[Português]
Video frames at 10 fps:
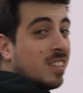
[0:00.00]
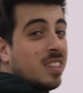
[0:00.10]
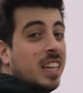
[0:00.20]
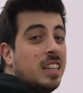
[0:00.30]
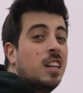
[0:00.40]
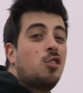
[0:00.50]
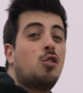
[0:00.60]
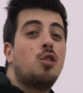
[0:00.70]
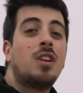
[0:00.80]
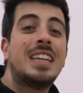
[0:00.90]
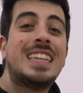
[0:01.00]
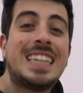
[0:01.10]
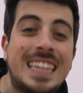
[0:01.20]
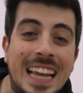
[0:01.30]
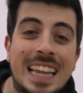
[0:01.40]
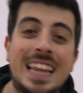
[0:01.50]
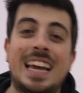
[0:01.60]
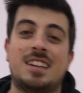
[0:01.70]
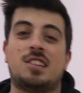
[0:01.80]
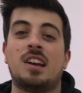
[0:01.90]
Signature
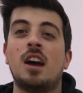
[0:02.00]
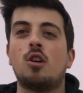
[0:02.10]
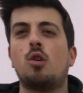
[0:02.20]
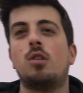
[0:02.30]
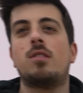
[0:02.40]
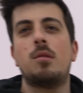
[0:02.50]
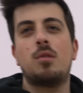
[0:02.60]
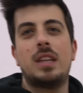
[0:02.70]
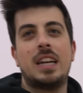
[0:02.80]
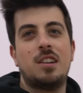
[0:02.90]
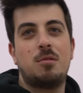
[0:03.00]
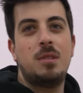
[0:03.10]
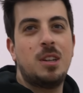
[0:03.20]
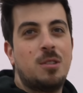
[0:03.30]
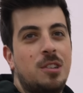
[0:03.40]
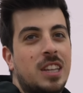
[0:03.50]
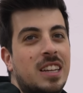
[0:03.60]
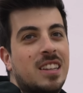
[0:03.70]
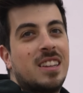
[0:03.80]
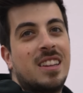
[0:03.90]
Z10. Rui, tu sabes quanto é que este menino
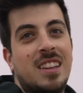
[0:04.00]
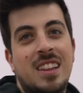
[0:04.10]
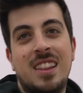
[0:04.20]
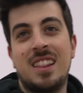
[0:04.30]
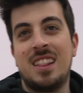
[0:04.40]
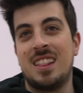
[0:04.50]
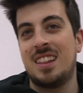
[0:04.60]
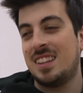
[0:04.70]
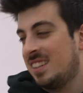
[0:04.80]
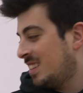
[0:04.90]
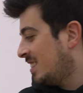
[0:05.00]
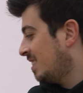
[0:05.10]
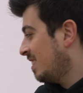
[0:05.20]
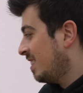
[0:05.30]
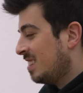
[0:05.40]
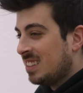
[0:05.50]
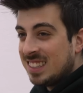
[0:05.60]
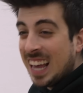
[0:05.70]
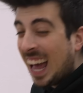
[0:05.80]
custa? Epá, sei lá, 10 mil?